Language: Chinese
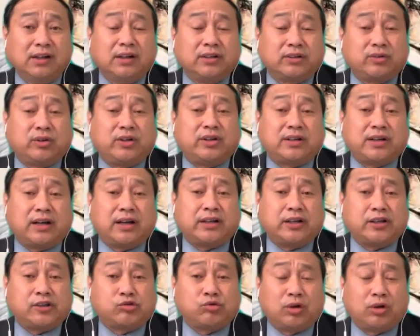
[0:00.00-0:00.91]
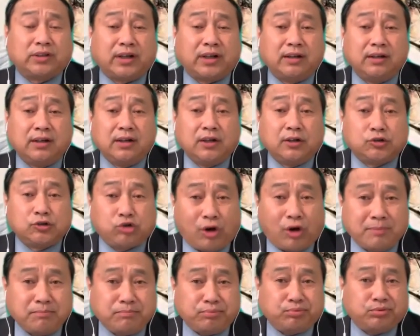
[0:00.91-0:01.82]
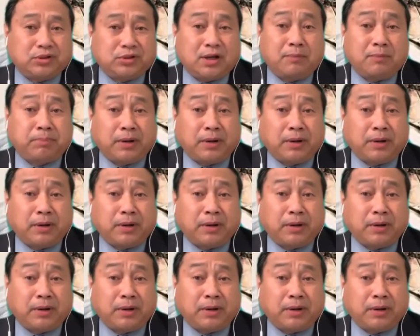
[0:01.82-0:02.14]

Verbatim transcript: 就应该可以说呢，川普呢